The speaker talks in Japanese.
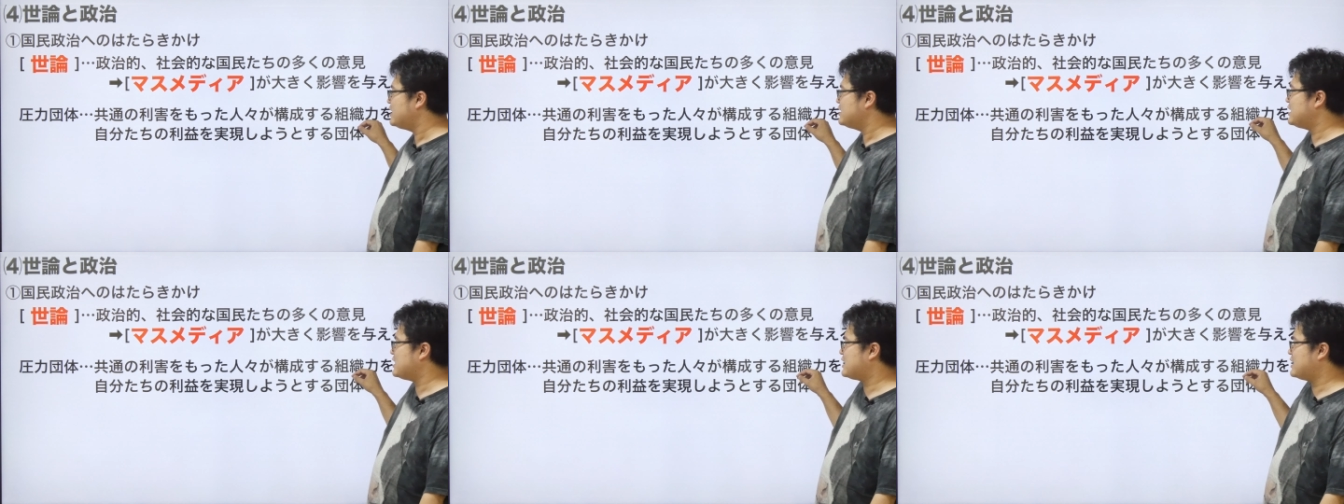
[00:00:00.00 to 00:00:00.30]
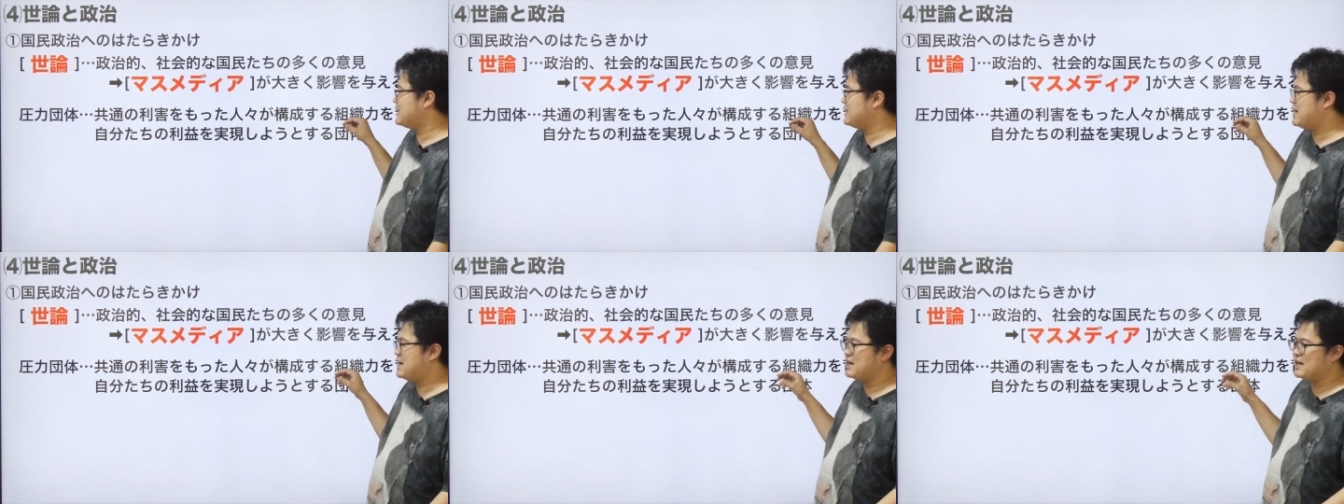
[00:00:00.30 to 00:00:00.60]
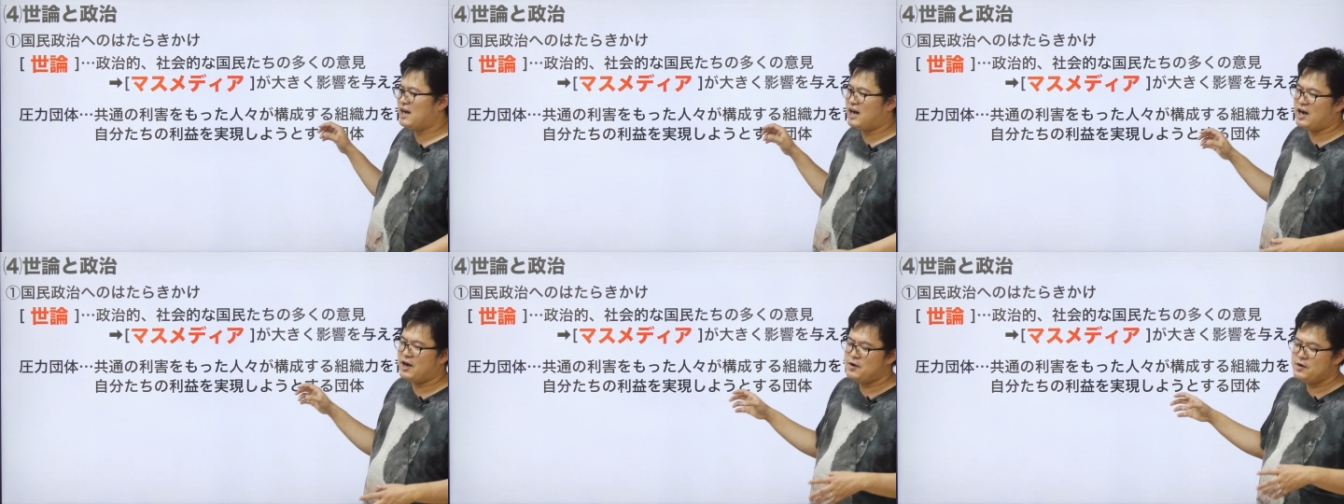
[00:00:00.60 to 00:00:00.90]
だからなん
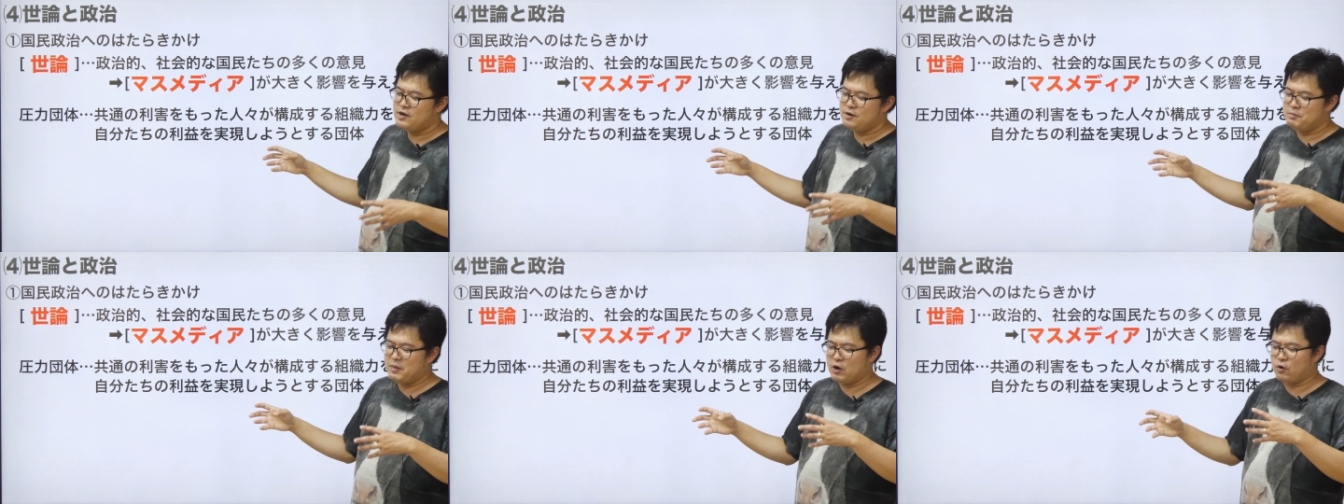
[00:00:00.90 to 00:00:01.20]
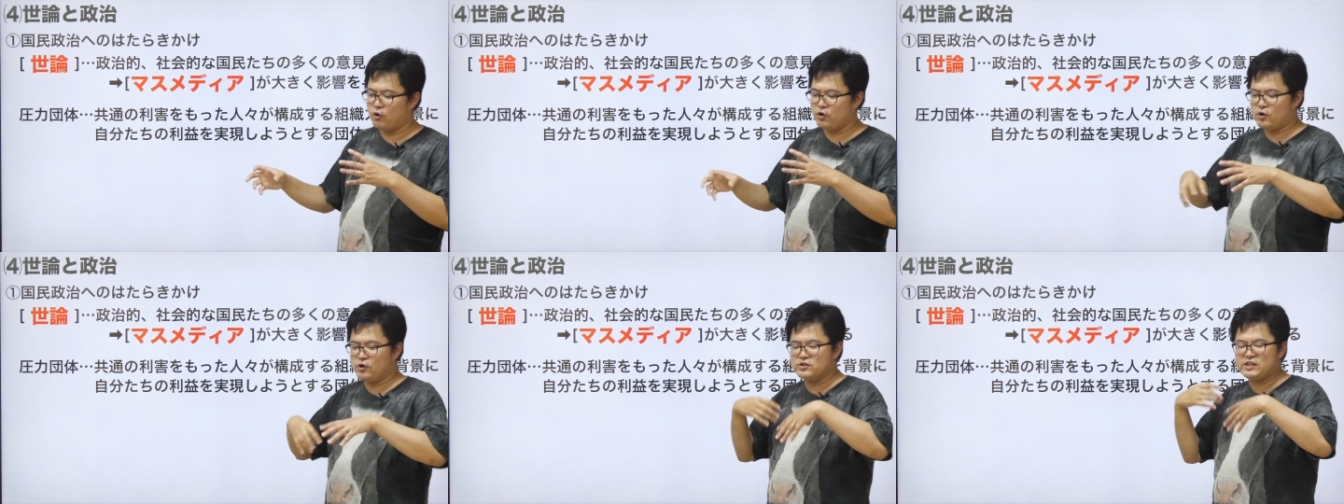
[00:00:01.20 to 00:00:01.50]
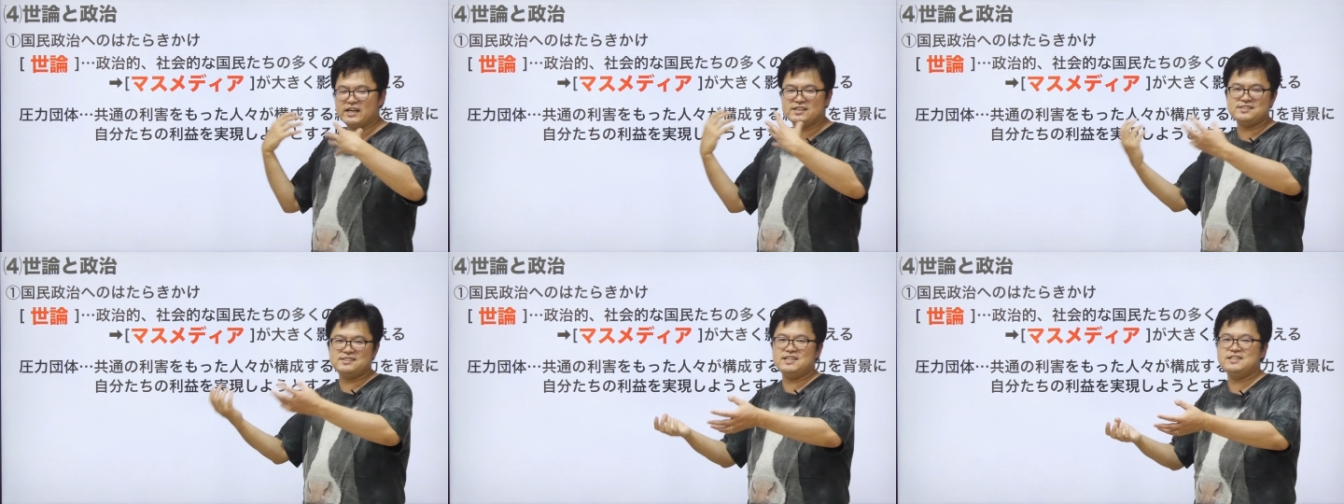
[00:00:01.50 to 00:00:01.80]
か、まあ、これを
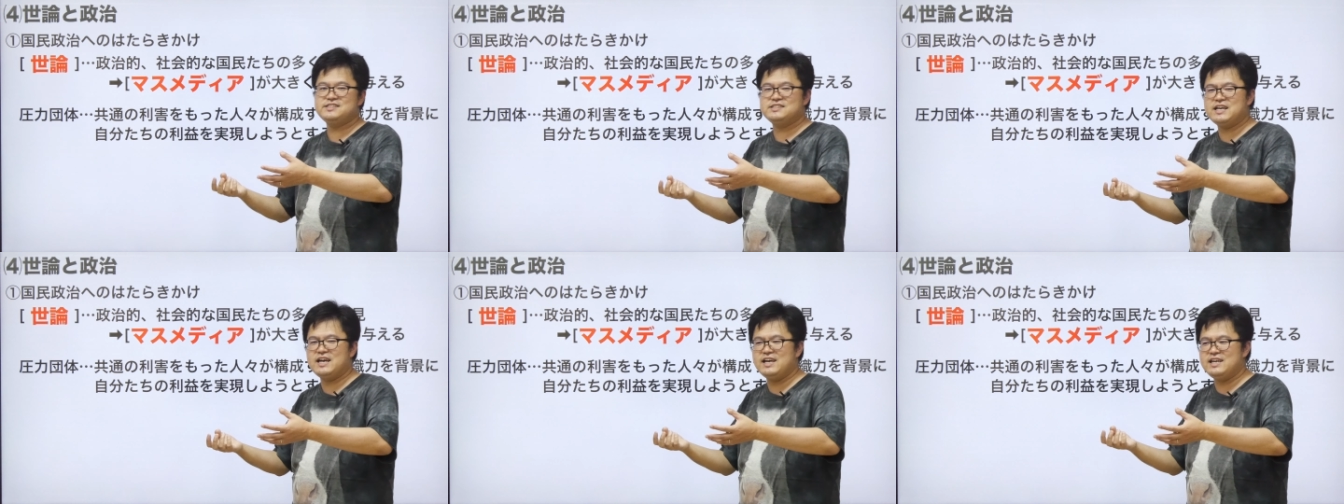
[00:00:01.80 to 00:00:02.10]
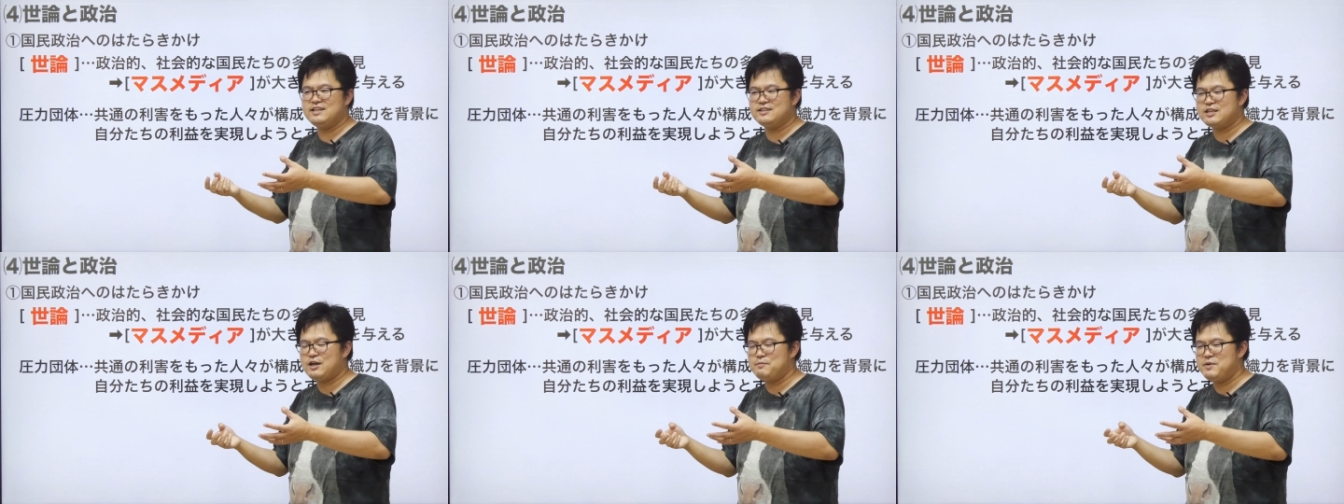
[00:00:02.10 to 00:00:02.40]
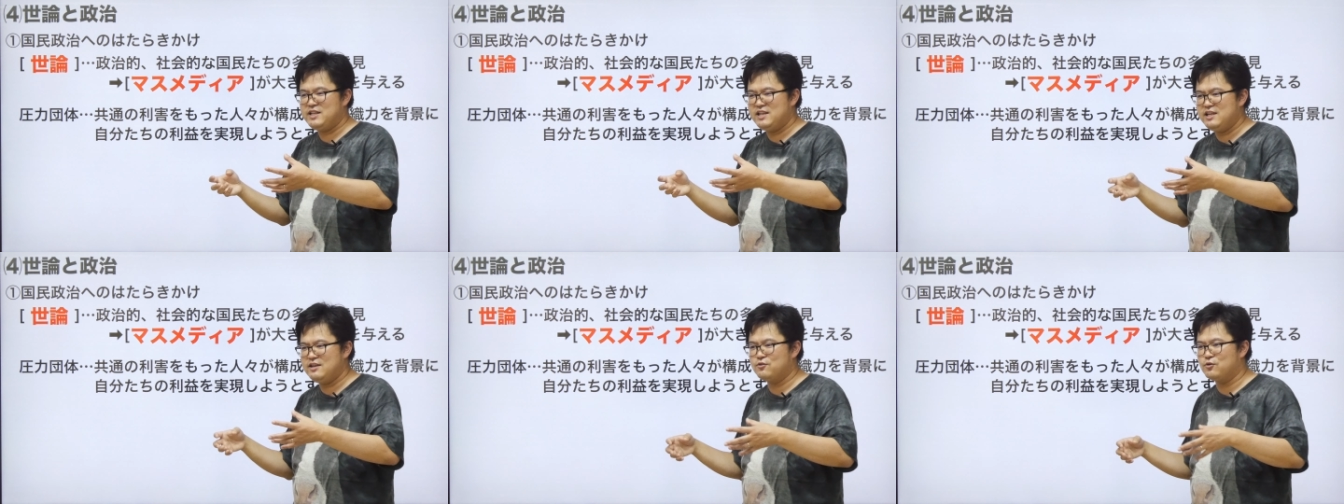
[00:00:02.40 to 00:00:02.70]
達成したいた
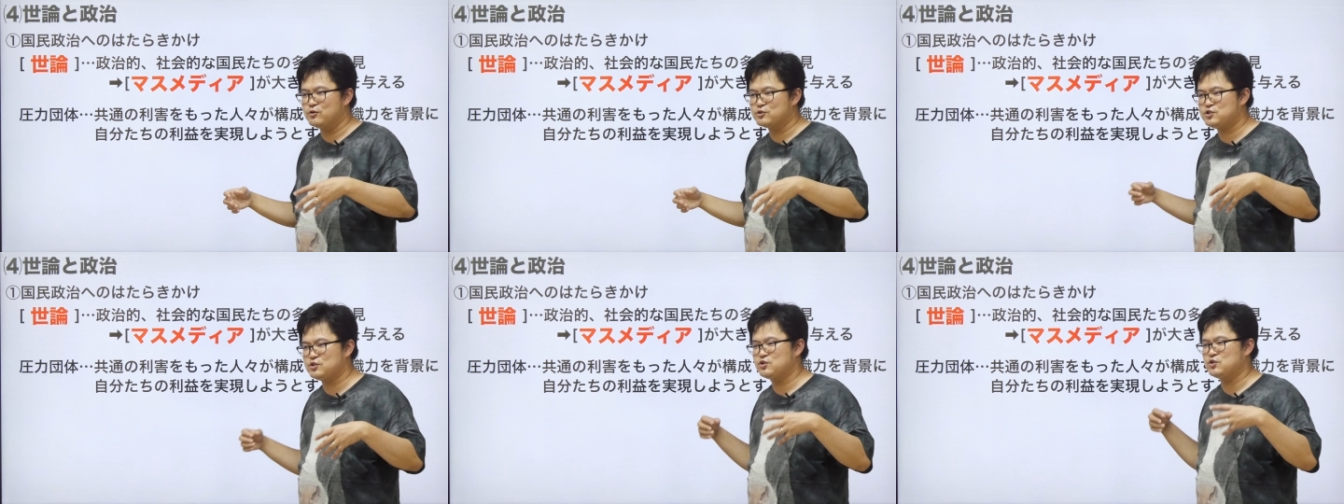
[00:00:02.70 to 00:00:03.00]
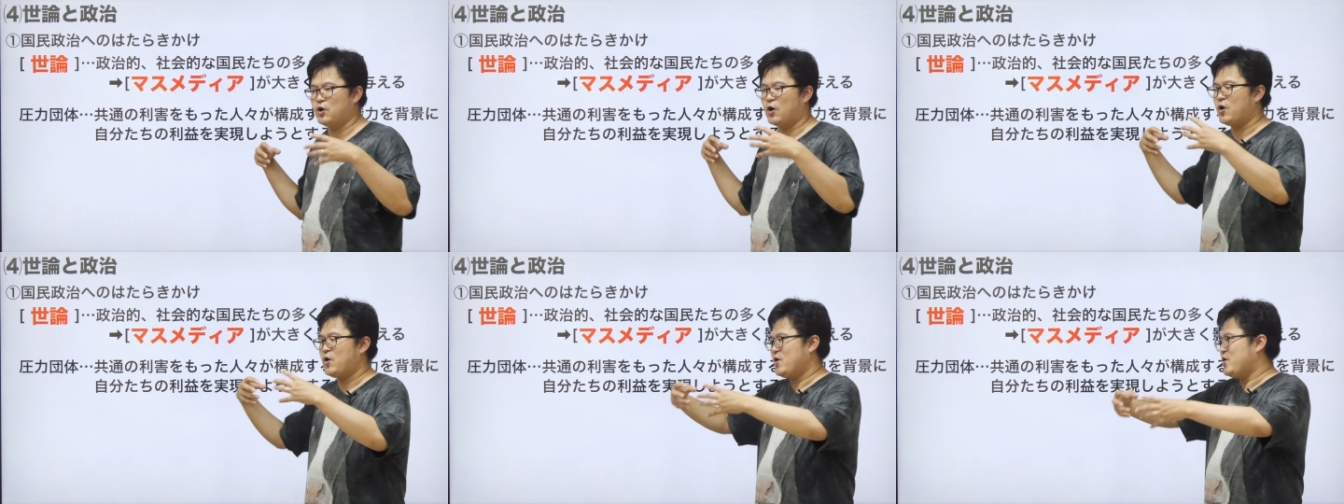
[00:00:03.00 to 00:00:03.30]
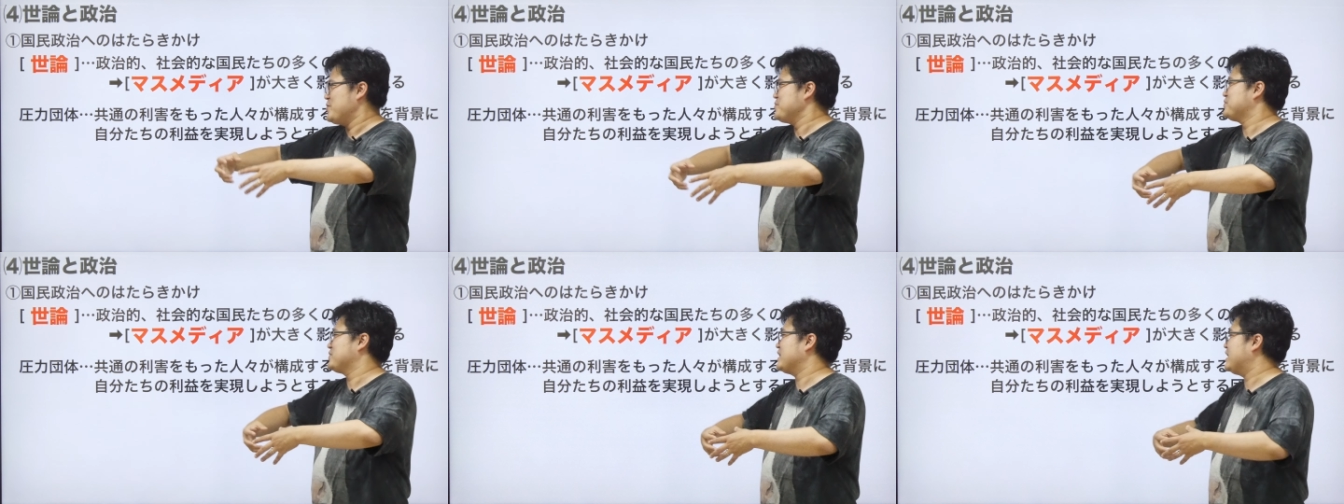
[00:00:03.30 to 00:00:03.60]
めに、こう、ちょっと、
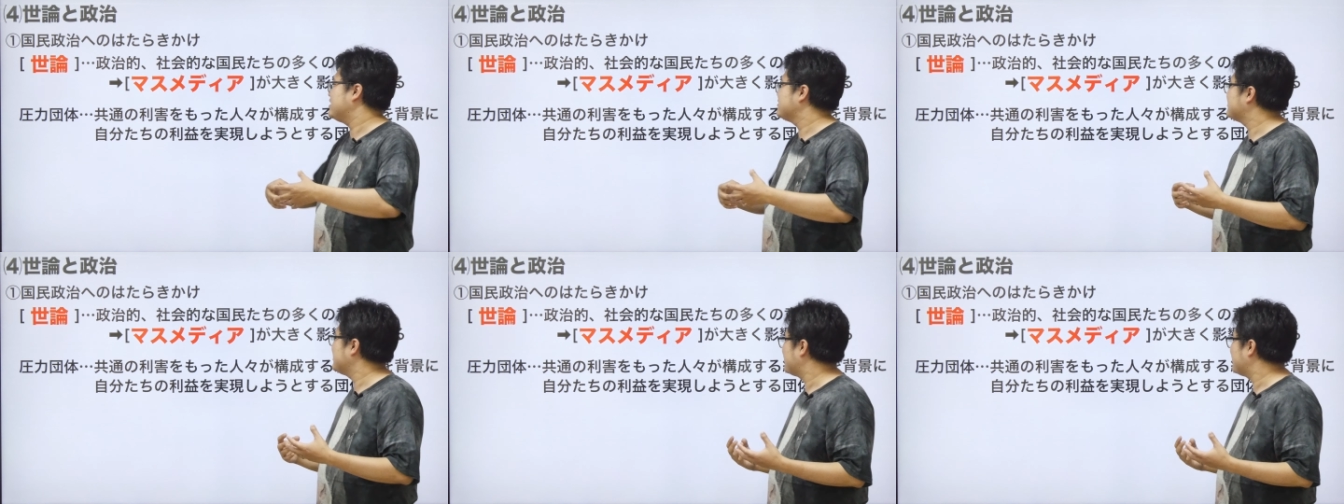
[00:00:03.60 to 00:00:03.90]
なんて